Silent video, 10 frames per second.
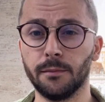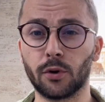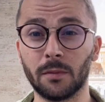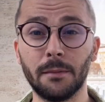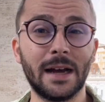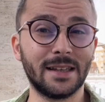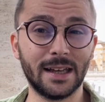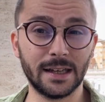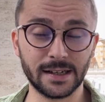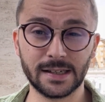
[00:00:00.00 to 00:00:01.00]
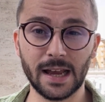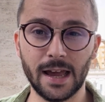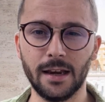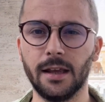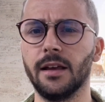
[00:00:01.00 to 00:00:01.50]
problematiche
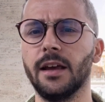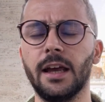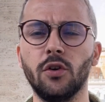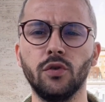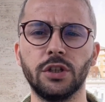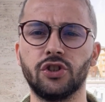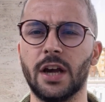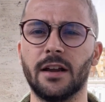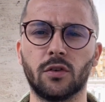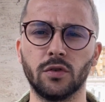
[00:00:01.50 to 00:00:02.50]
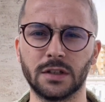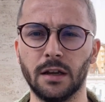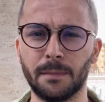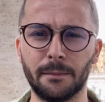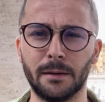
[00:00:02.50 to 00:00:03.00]
serie e non di certo se
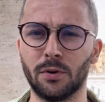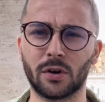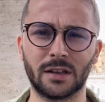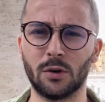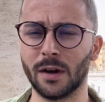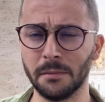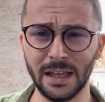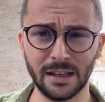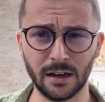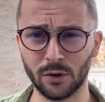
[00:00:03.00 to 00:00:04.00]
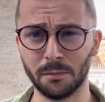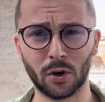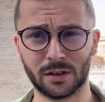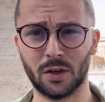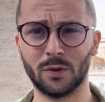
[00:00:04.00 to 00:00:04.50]
il Papa porta una mitria o ne
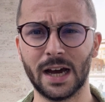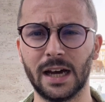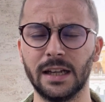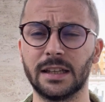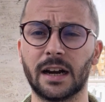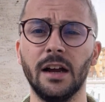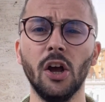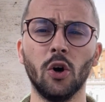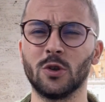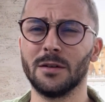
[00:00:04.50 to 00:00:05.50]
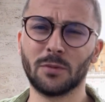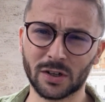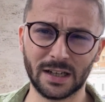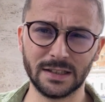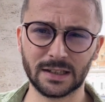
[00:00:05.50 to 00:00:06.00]
porta un'altra o se
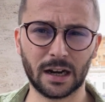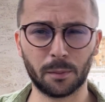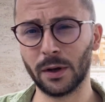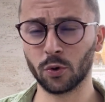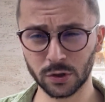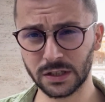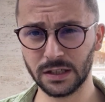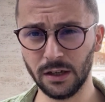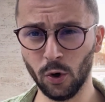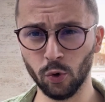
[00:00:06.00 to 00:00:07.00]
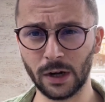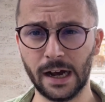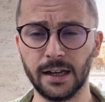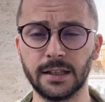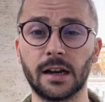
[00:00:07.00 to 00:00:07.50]
porta le scarpe rosse o
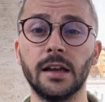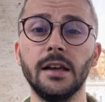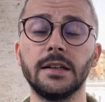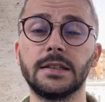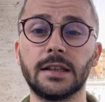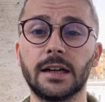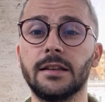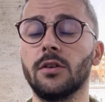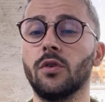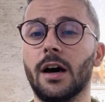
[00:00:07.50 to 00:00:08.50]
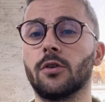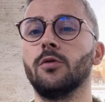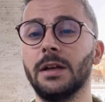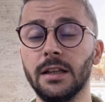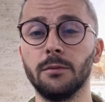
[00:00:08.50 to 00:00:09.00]
un'altra. Si trattano
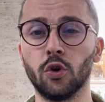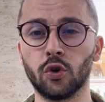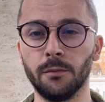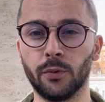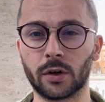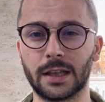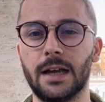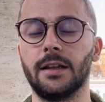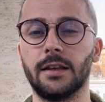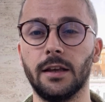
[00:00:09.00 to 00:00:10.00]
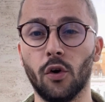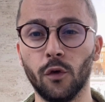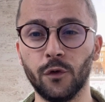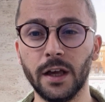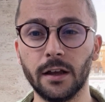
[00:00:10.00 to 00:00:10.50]
argomenti molto importanti,
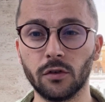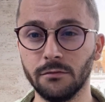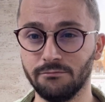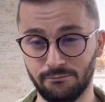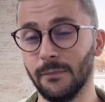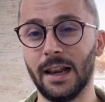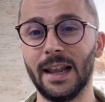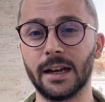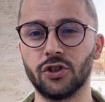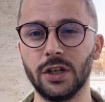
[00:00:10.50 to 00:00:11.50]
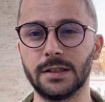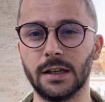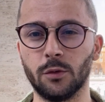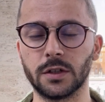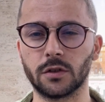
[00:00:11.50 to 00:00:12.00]
ovvero la reggenza
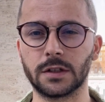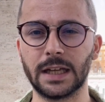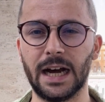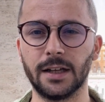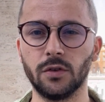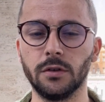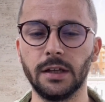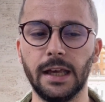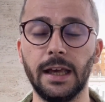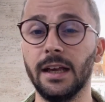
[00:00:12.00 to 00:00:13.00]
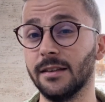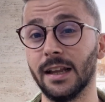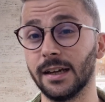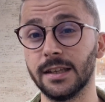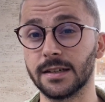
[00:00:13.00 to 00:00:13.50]
di questo Stato e
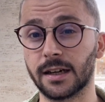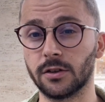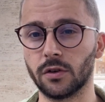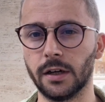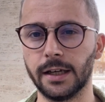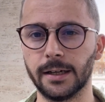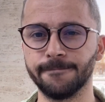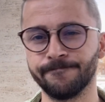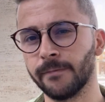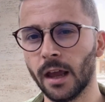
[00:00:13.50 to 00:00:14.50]
della Chiesa Cattolica